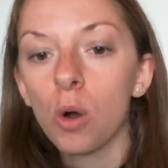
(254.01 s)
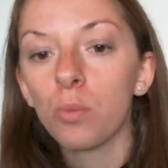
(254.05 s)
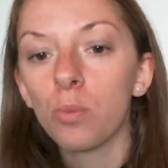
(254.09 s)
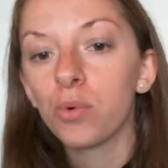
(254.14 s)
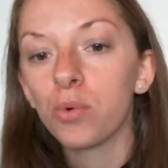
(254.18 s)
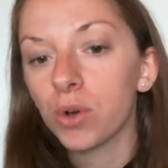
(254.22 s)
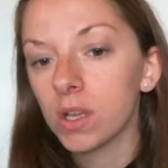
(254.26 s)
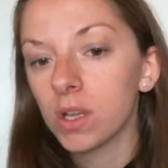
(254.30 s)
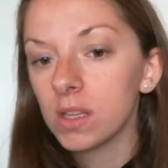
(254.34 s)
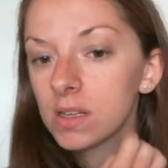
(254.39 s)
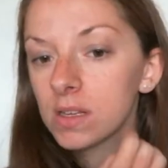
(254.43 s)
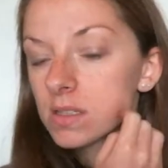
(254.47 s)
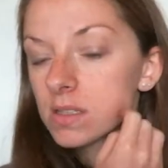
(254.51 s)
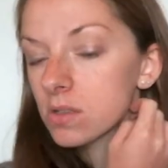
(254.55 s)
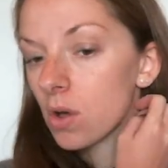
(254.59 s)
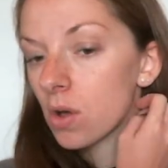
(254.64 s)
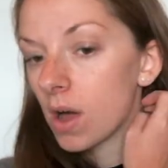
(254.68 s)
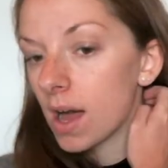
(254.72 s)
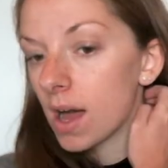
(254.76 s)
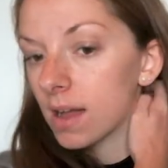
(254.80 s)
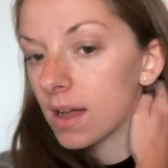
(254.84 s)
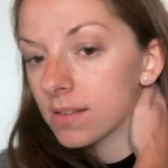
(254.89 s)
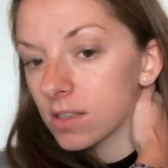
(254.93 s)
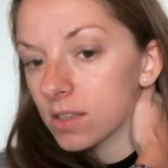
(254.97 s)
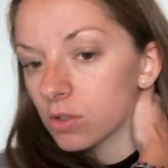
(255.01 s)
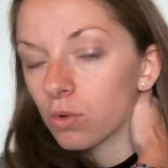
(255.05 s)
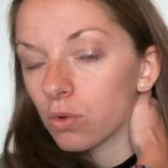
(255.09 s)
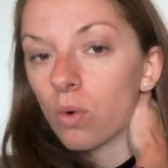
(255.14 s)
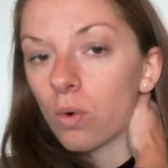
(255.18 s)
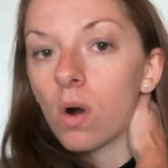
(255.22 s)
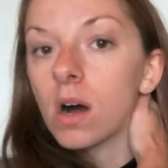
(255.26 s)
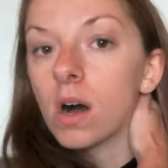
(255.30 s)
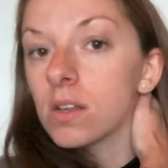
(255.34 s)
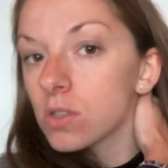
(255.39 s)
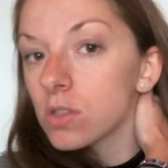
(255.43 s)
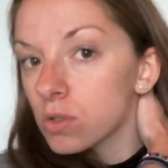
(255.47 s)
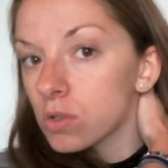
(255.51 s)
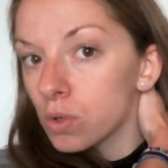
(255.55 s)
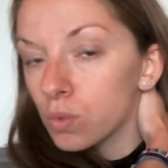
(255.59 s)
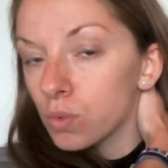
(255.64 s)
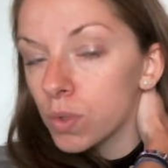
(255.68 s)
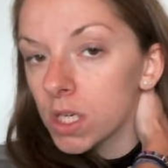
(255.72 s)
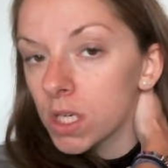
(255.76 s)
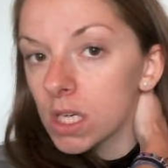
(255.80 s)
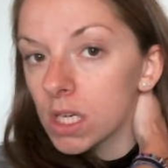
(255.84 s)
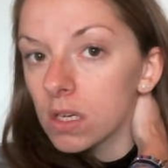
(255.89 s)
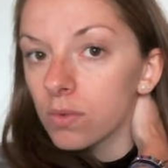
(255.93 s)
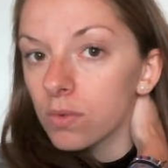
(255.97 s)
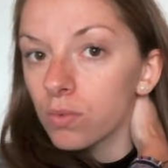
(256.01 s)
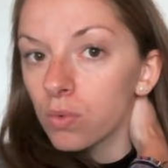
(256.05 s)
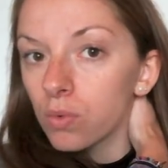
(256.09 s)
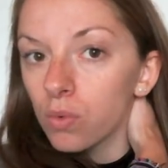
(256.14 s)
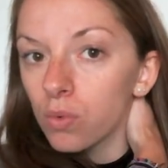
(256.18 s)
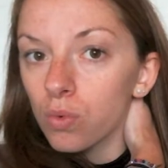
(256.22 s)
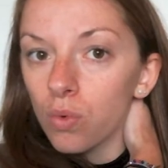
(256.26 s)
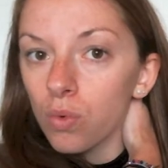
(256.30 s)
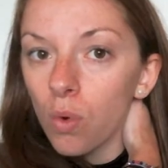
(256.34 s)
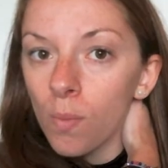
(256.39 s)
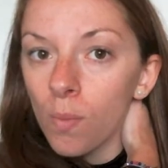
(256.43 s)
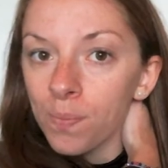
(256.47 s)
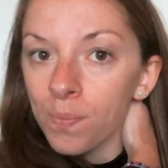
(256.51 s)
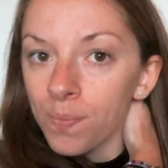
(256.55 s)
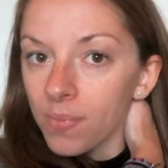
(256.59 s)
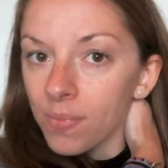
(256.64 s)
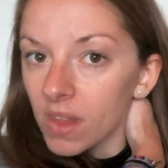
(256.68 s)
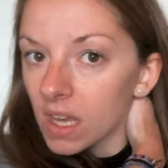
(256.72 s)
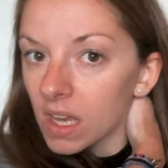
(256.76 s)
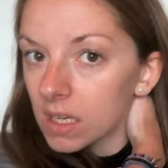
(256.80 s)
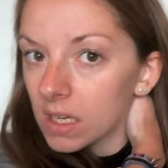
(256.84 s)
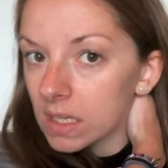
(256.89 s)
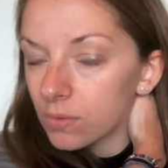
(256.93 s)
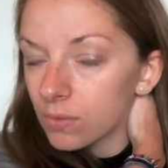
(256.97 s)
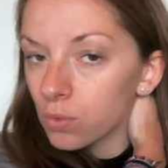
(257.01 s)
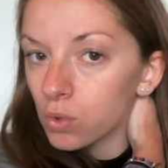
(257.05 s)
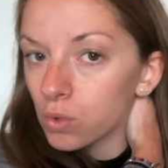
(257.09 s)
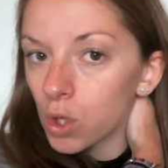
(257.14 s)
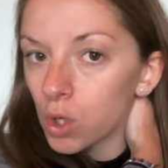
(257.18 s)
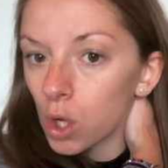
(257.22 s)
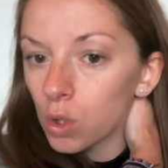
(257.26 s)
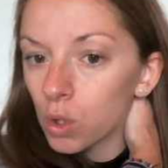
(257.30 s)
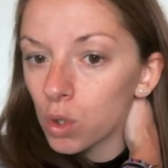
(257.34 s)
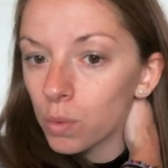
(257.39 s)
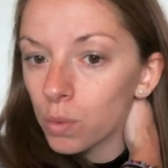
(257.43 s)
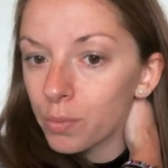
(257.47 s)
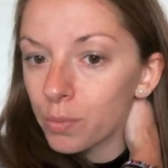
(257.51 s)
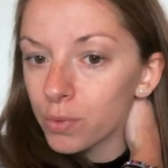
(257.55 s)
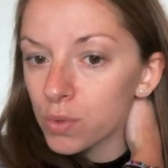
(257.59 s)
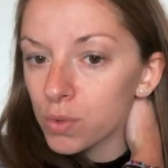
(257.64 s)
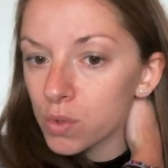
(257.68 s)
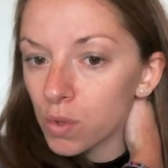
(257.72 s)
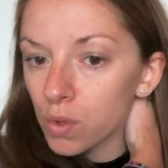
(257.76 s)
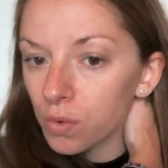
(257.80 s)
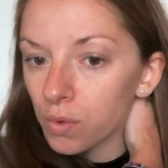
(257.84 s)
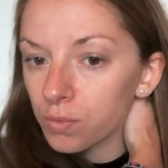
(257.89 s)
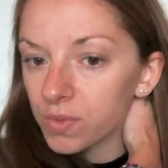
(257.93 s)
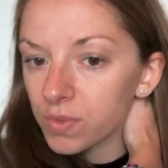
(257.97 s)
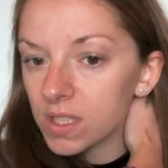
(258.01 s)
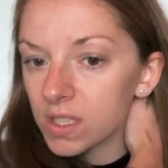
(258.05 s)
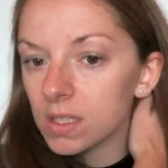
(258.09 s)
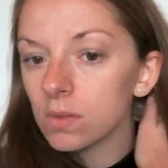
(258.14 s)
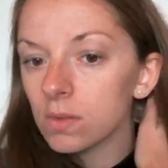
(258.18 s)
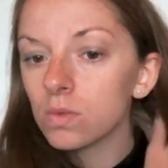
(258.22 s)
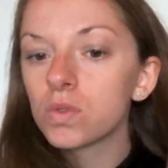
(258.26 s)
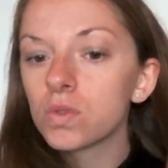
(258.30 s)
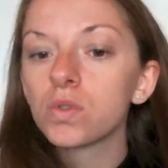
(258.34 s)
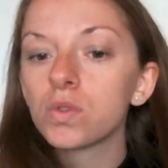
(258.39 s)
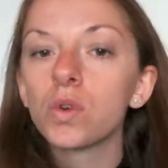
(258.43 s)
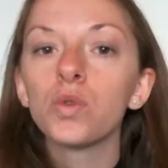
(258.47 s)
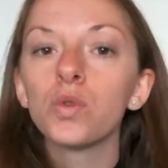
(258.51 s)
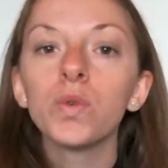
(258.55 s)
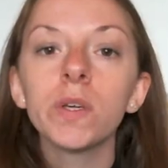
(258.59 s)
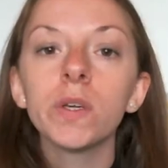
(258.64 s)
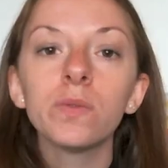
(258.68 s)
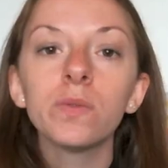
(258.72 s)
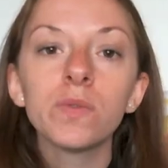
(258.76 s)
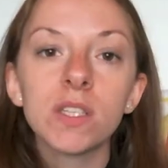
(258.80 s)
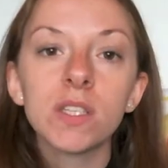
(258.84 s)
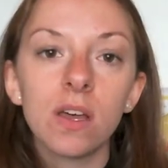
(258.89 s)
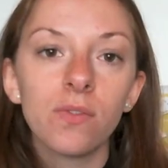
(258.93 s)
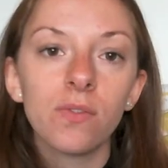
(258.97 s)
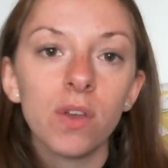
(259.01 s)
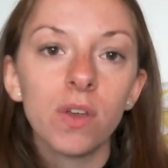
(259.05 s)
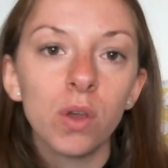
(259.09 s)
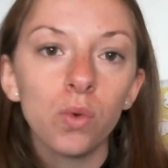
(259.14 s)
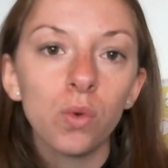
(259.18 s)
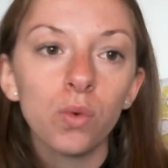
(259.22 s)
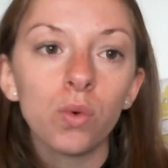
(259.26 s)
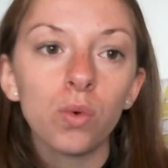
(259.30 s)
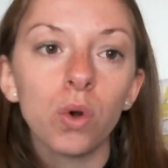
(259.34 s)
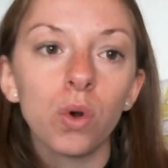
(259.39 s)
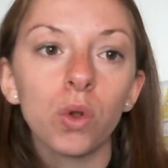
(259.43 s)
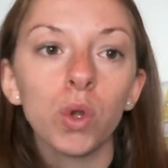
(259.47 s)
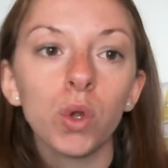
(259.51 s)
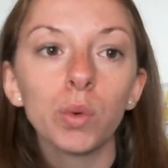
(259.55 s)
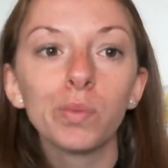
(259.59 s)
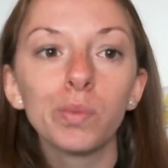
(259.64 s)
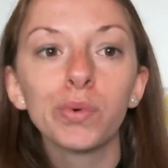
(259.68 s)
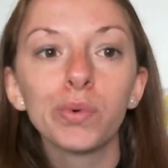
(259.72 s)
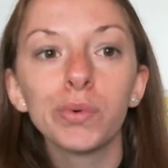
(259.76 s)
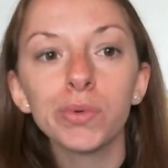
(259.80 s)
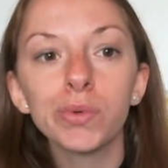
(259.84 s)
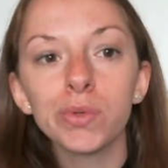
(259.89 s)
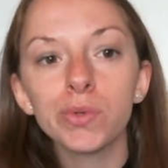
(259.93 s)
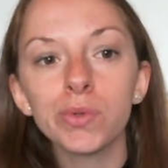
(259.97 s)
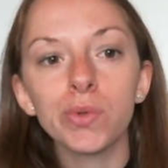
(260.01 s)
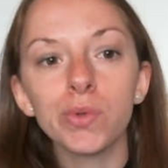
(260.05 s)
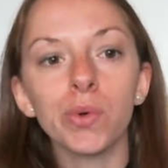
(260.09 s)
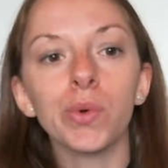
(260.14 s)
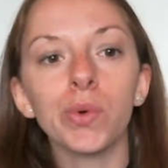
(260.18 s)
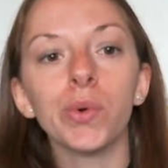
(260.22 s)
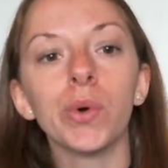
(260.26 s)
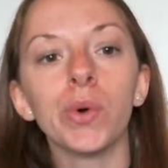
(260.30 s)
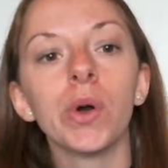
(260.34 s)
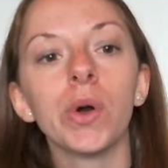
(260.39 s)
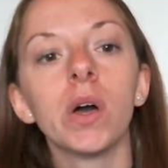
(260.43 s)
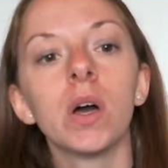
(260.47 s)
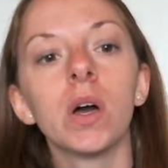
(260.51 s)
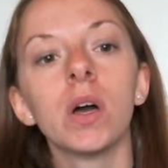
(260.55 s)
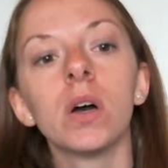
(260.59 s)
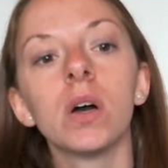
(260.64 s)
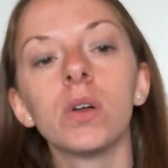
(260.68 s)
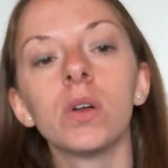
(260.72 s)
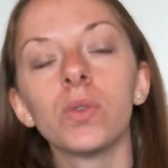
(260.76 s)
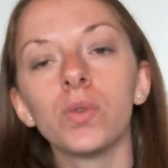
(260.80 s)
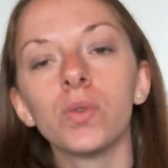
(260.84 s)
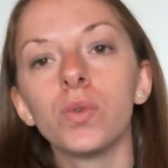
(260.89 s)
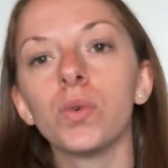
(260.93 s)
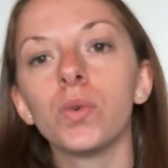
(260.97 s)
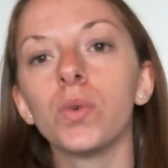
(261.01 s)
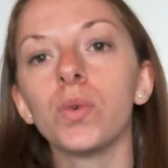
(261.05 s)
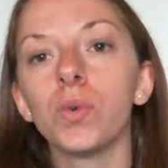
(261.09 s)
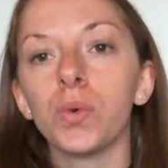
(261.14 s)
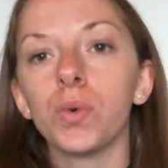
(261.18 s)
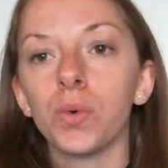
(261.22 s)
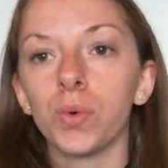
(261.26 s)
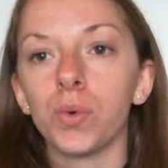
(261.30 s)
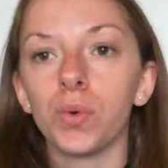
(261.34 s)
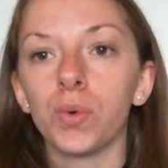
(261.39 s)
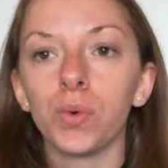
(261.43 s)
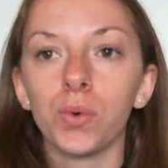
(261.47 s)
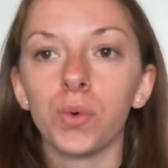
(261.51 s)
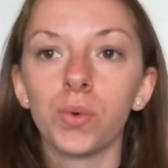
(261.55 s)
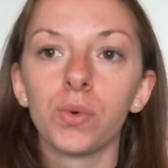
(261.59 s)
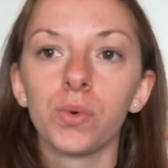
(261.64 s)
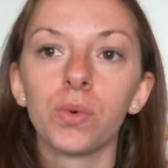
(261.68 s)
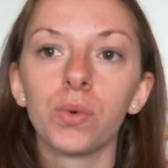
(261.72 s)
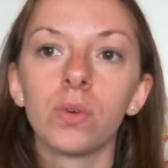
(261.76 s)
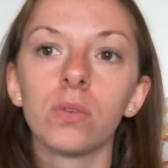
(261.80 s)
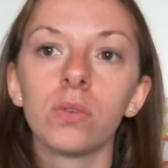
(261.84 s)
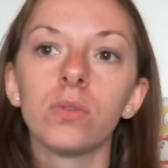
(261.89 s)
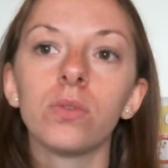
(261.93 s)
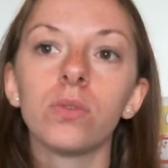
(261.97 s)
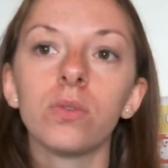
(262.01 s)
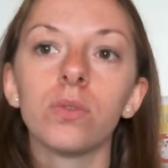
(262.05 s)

Prenez-en un des trois, celui qui vous, qui vous donne le plus envie ou celui où vous avez eu euh, le plus de de